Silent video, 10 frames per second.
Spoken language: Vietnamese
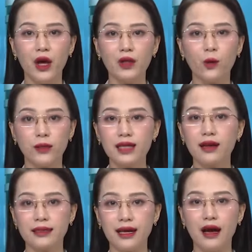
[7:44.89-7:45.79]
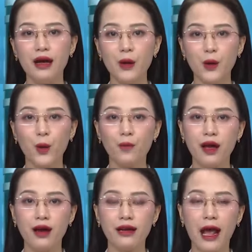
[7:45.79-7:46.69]
tủ sách cơ sở, cũng
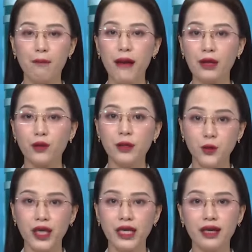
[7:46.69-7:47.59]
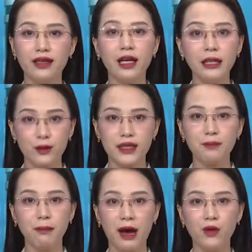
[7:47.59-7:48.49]
như đẩy mạnh tuyên truyền giới thiệu
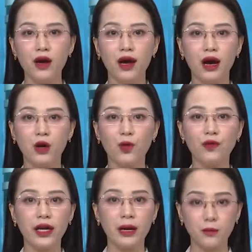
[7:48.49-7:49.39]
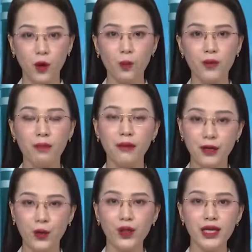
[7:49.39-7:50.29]
sách báo ở khu vực nông thôn, miền
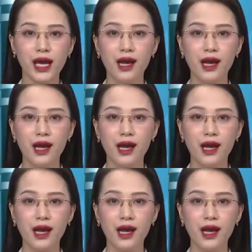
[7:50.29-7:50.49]
núi.